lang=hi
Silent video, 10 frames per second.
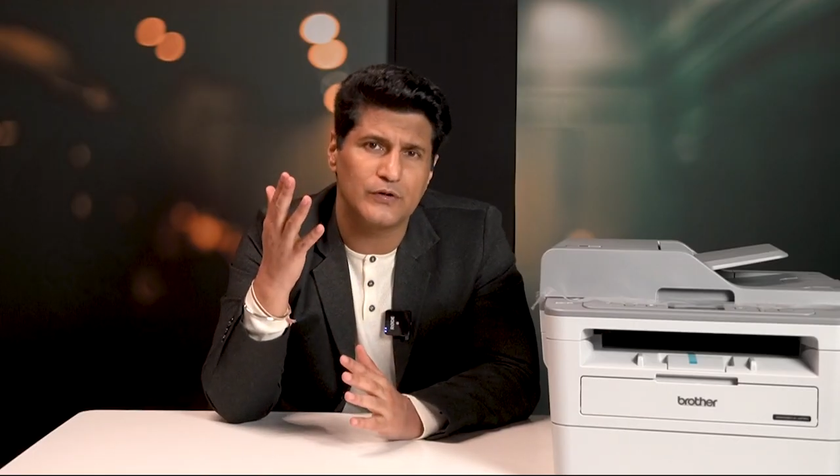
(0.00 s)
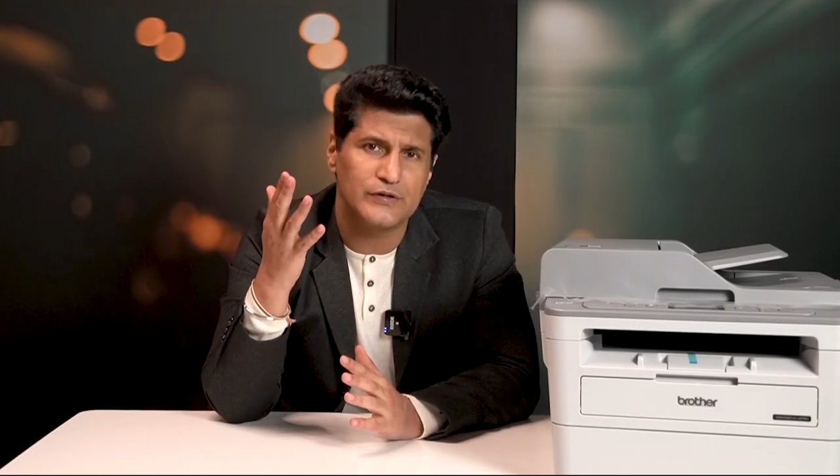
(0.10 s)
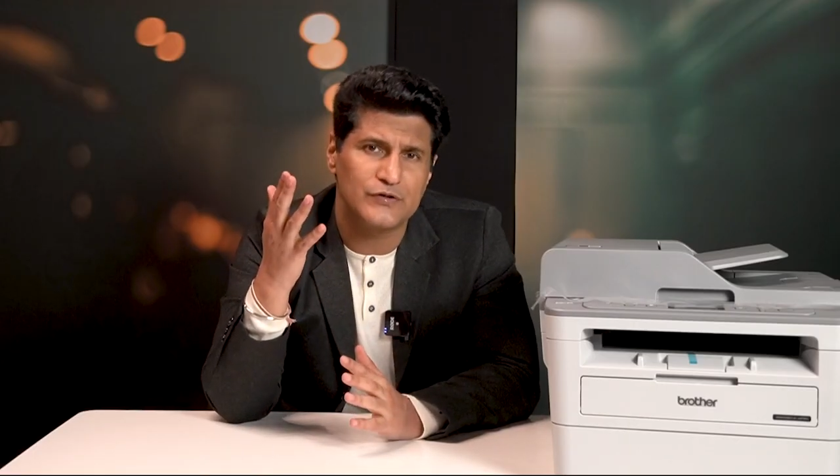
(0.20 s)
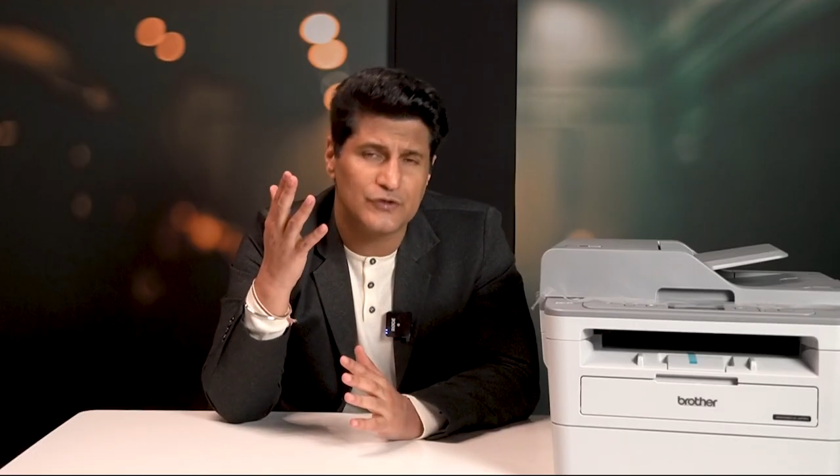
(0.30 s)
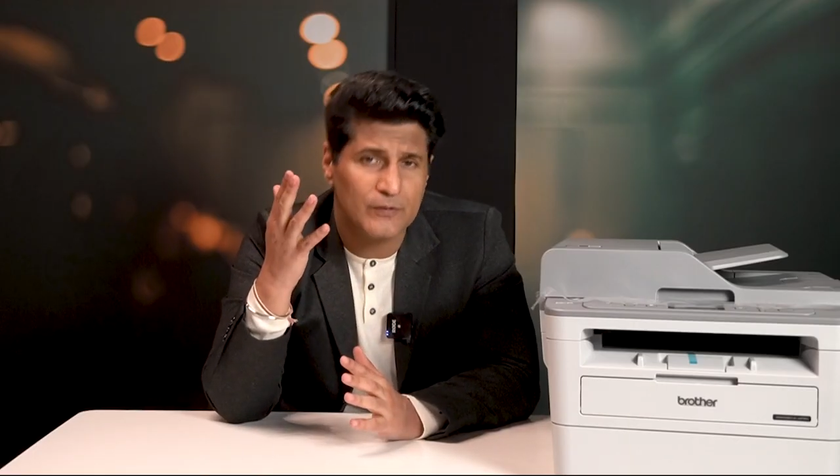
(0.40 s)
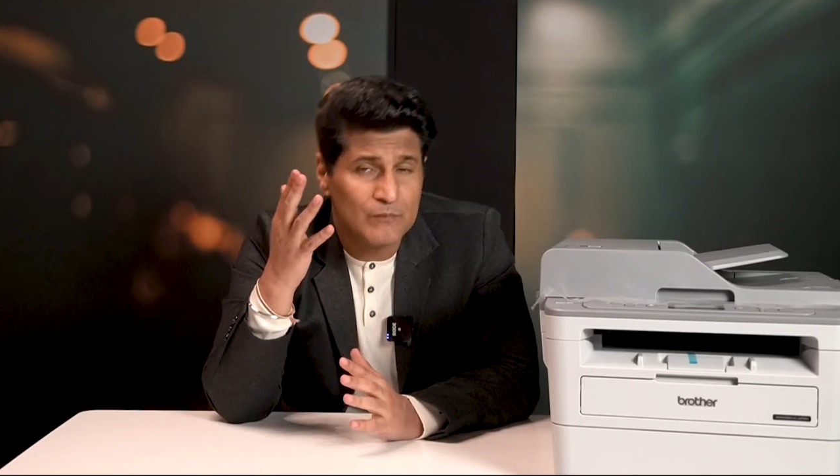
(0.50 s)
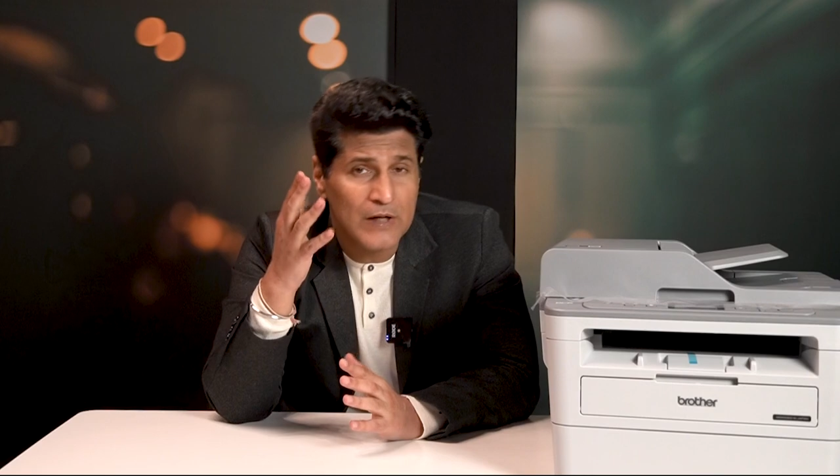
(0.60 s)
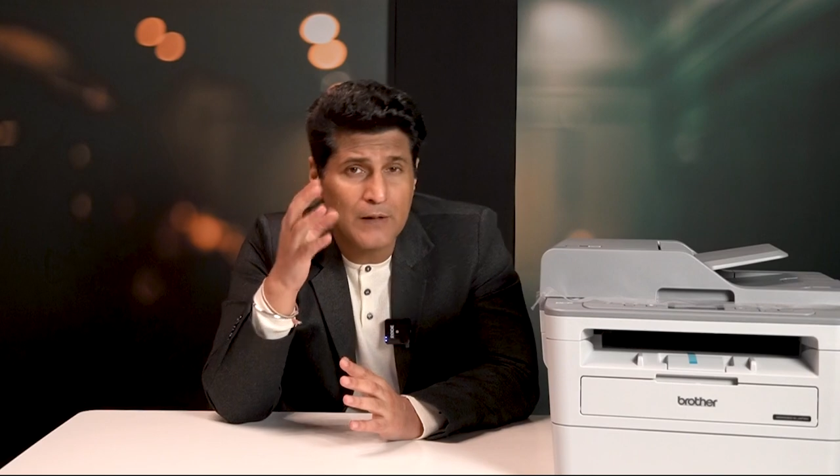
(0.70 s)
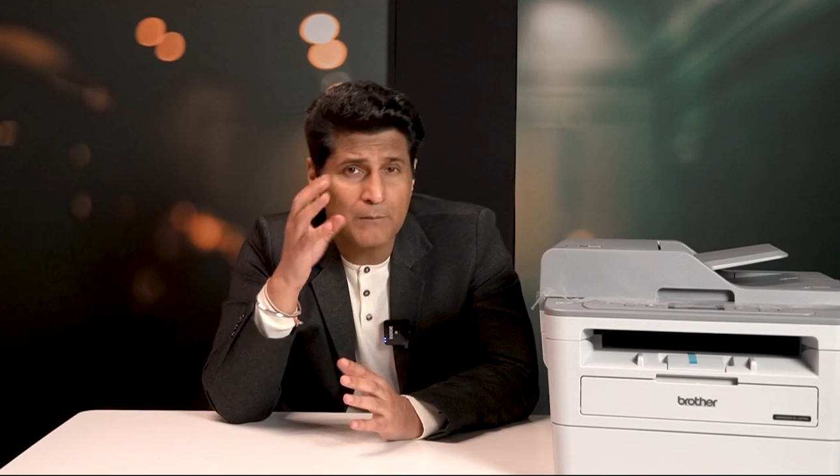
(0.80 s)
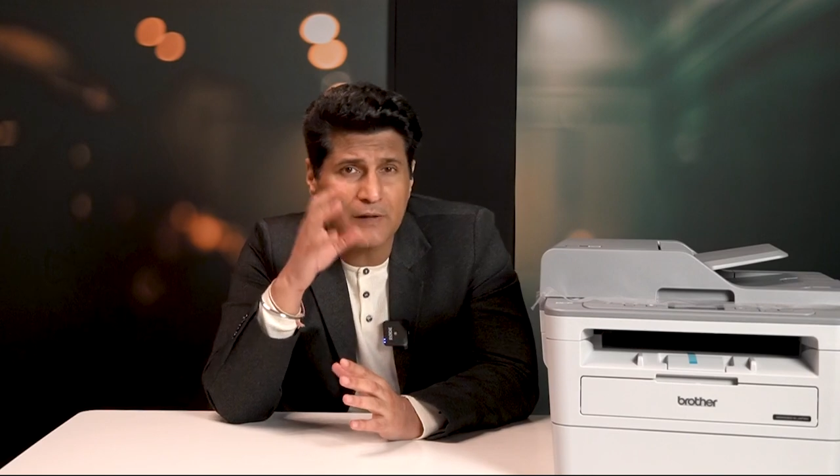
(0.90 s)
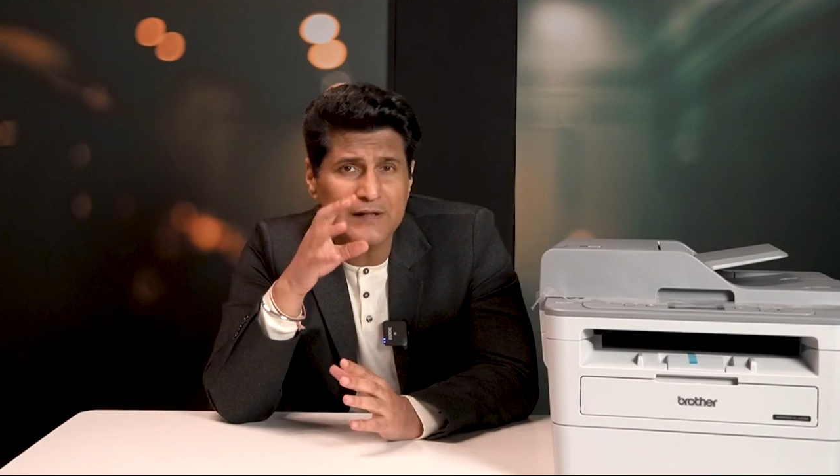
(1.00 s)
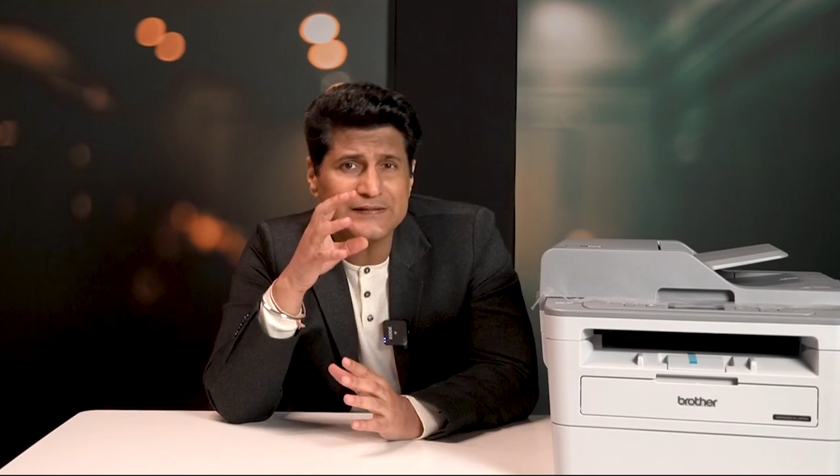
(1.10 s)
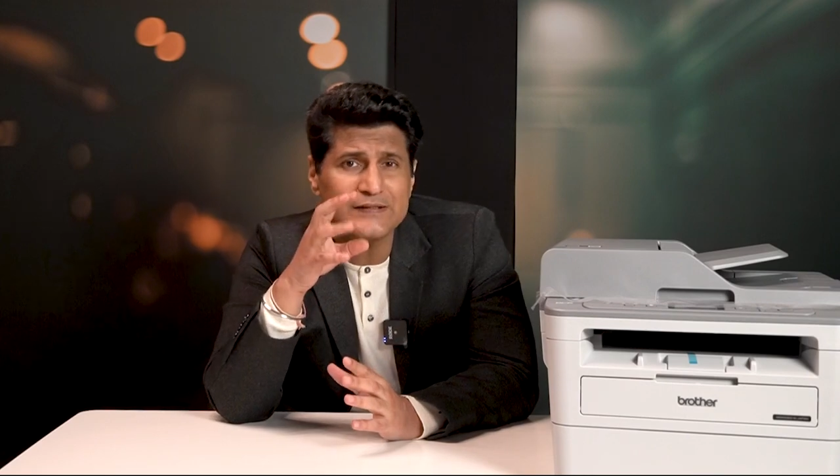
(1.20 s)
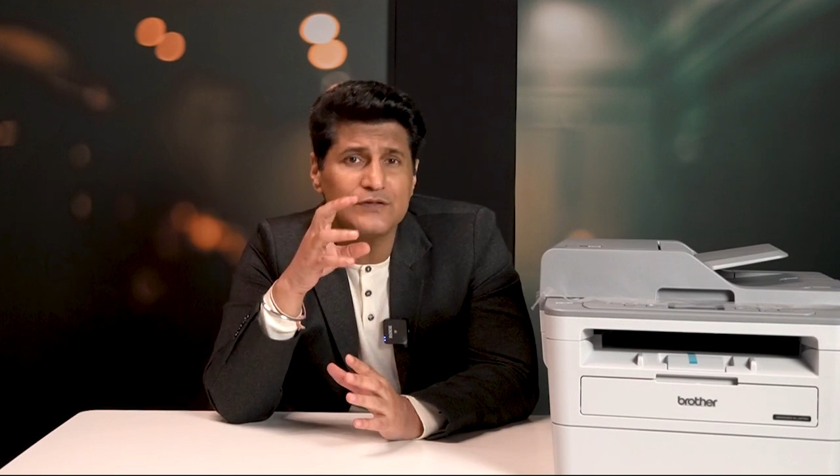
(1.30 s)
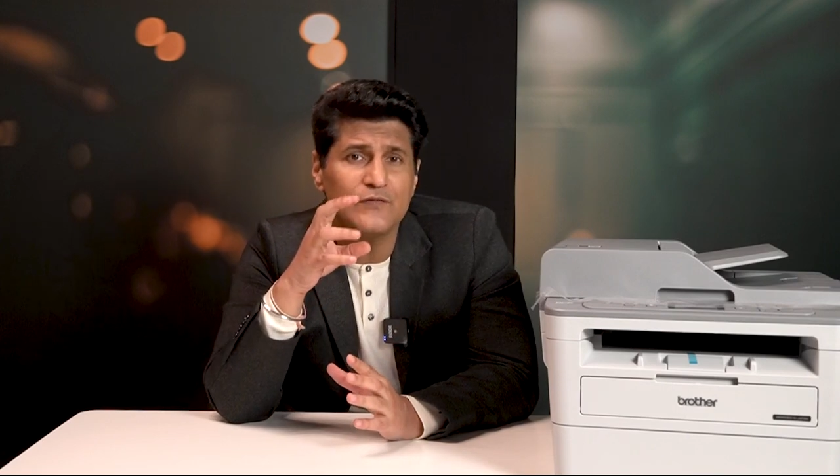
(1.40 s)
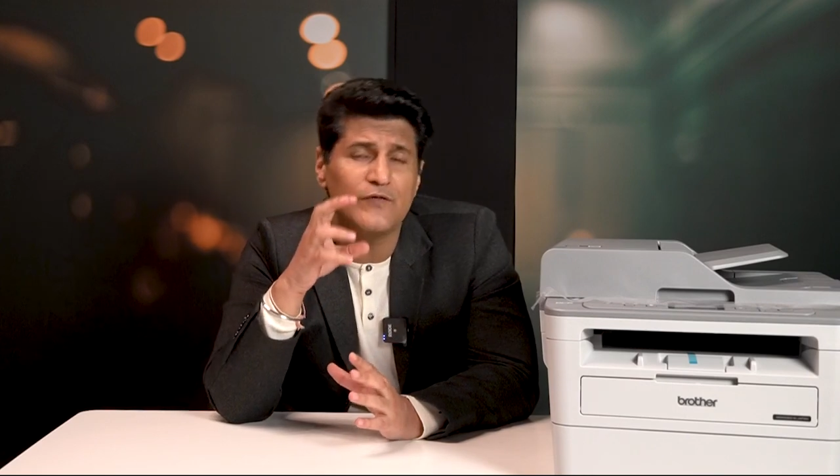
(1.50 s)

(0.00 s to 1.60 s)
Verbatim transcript: द टीचर प्लस इट्स अ